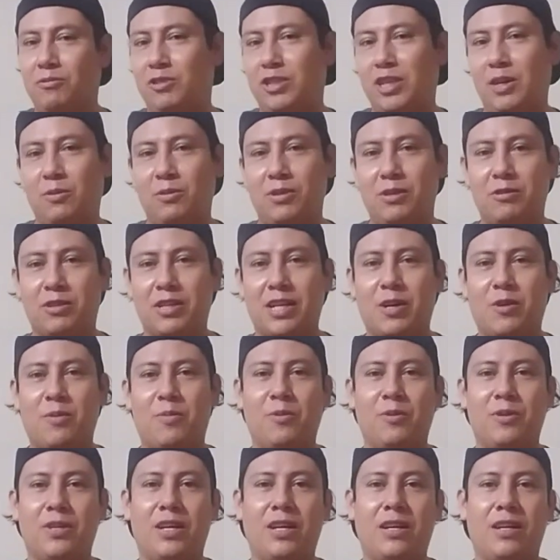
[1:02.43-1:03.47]
chavo de los que
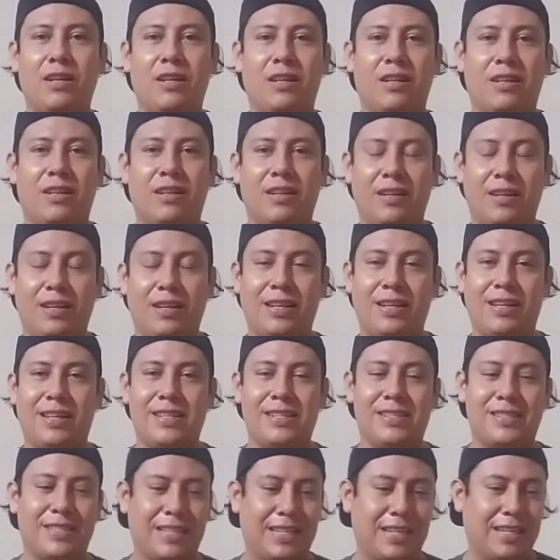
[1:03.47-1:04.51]
acomoda el,
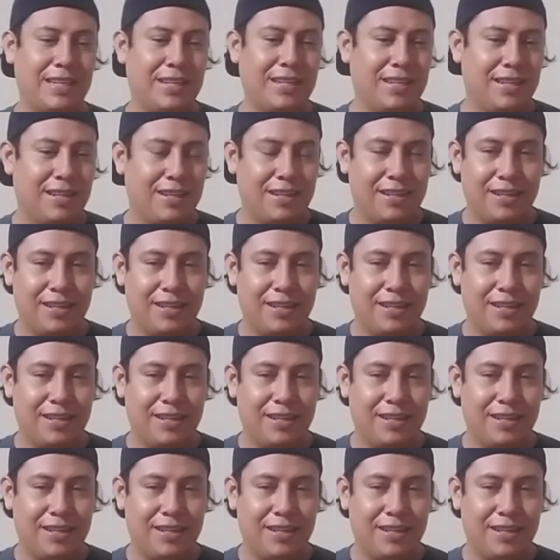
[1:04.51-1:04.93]
este,